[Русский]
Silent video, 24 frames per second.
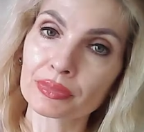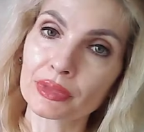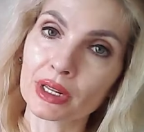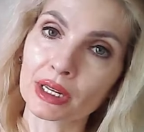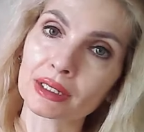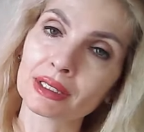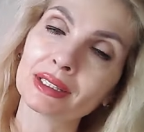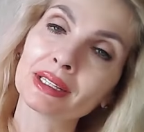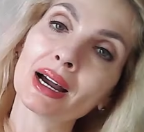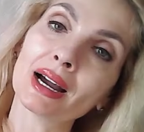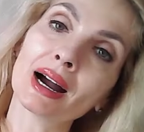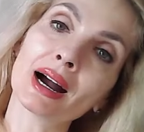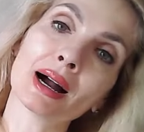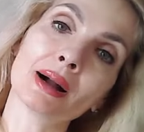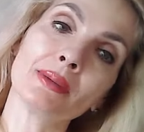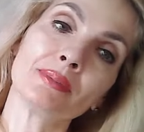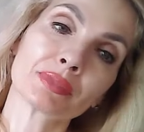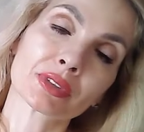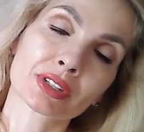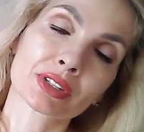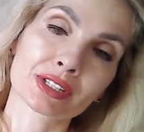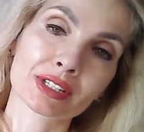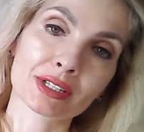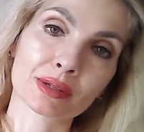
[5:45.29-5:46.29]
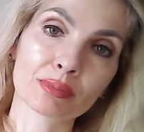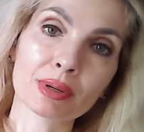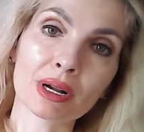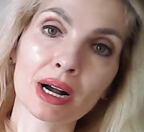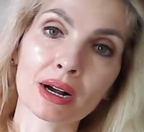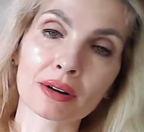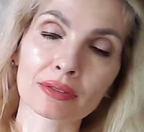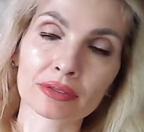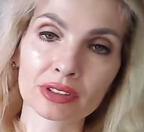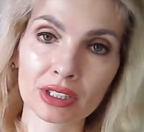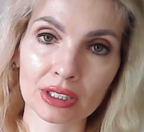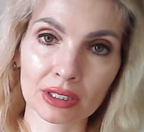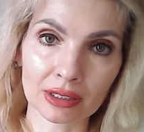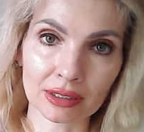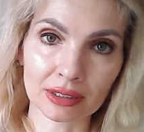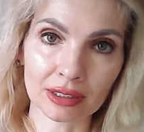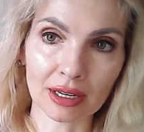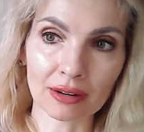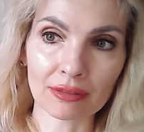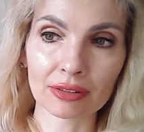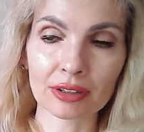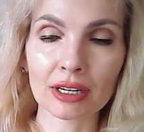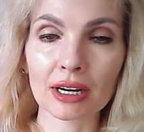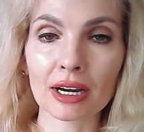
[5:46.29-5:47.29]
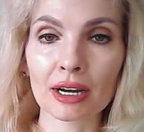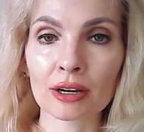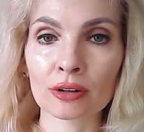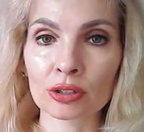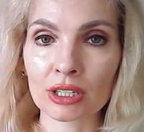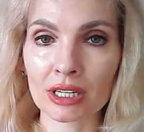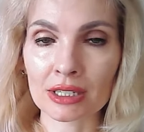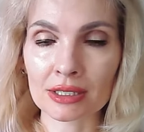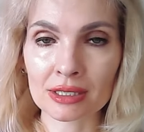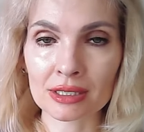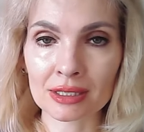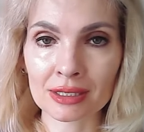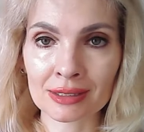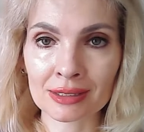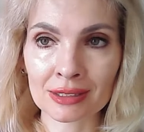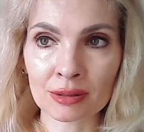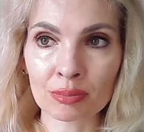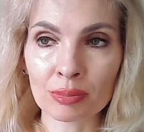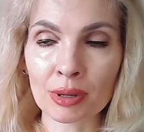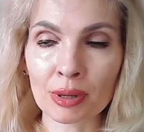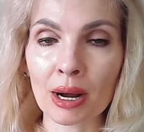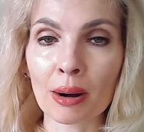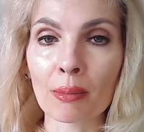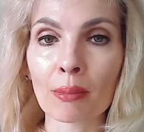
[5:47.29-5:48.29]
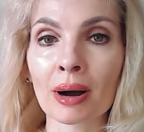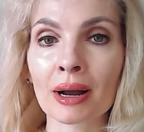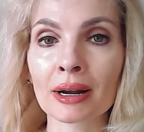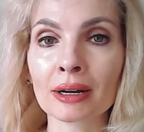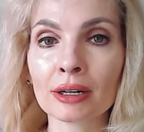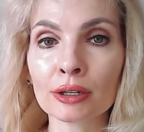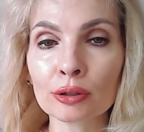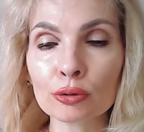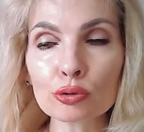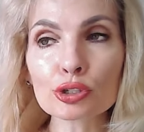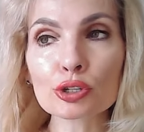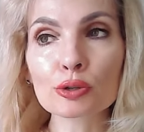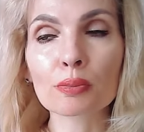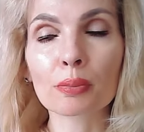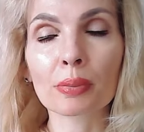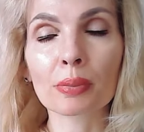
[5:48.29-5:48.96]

я тебя вдохновляю, я за тебя молюсь,